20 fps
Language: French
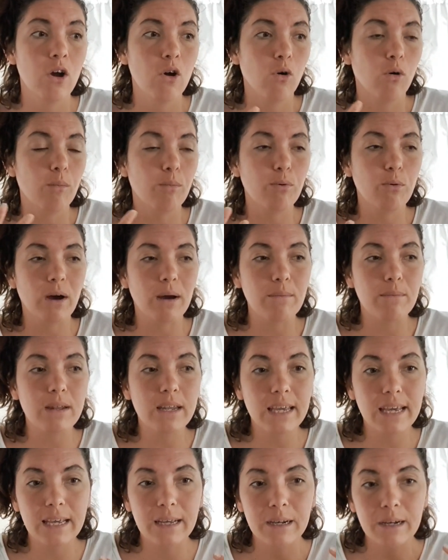on peut
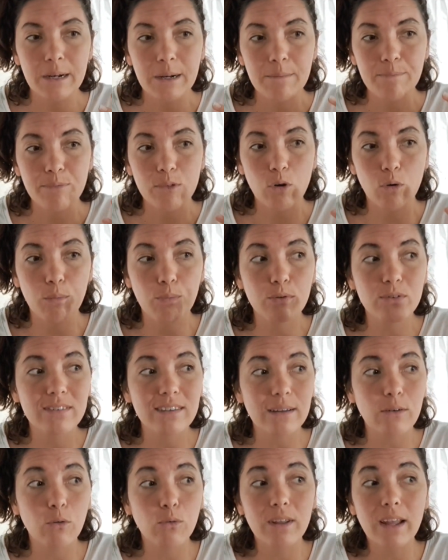amener on, peut,
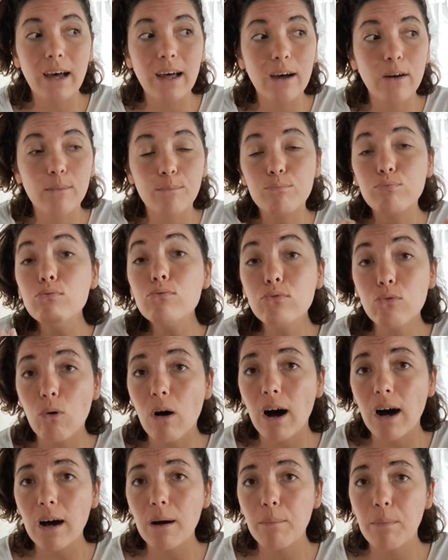on, a un
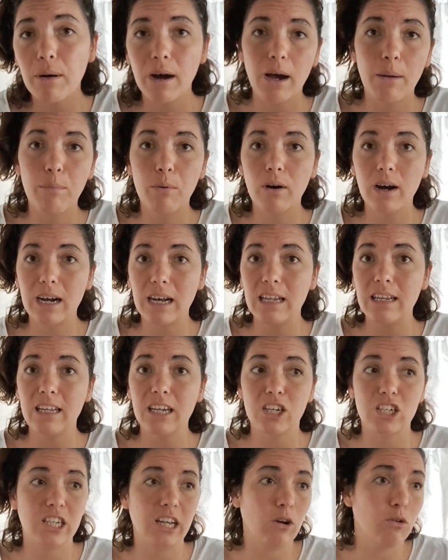pouvoir par rapport à de
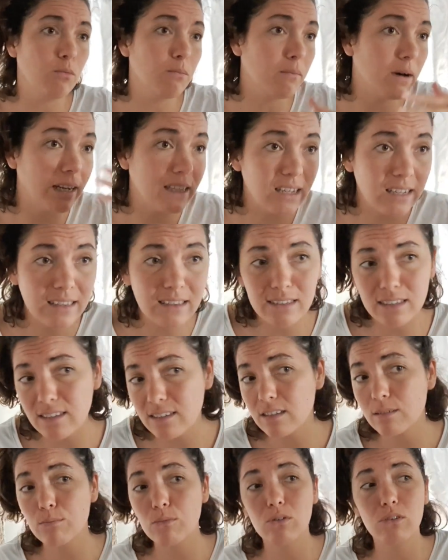l'énergie. Il y a le
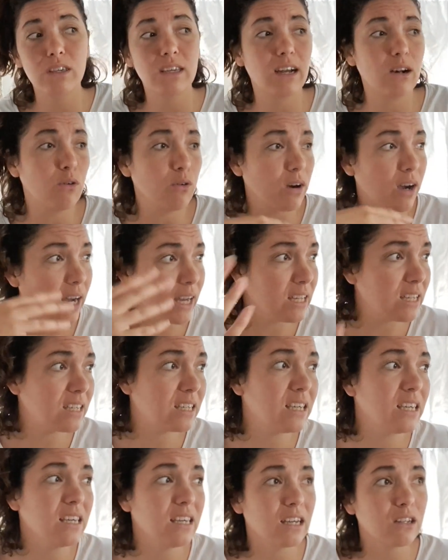magnétisme, il y a le
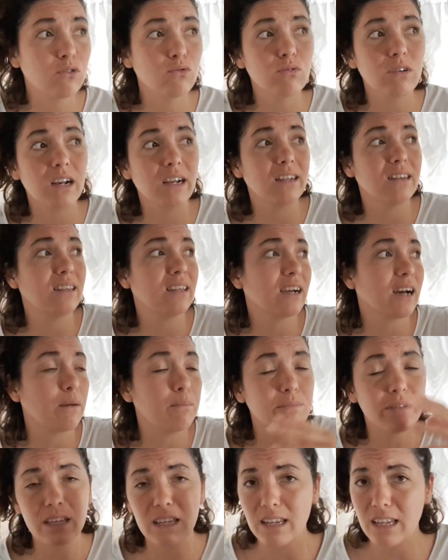reiki, il y a toutes les
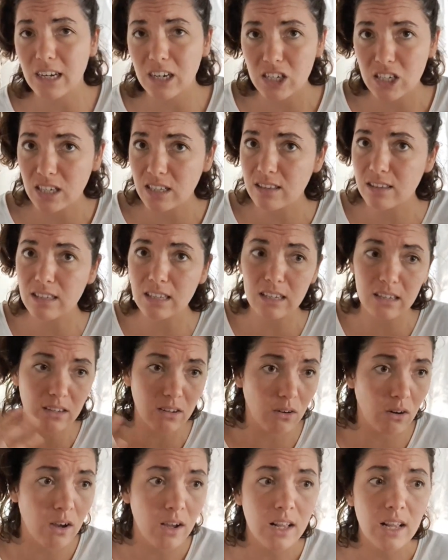thérapies
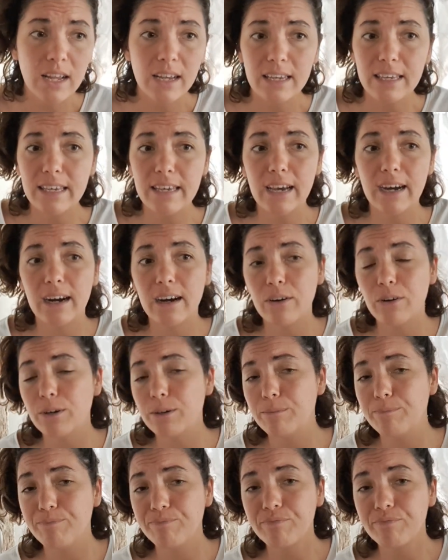énergétiques, il y a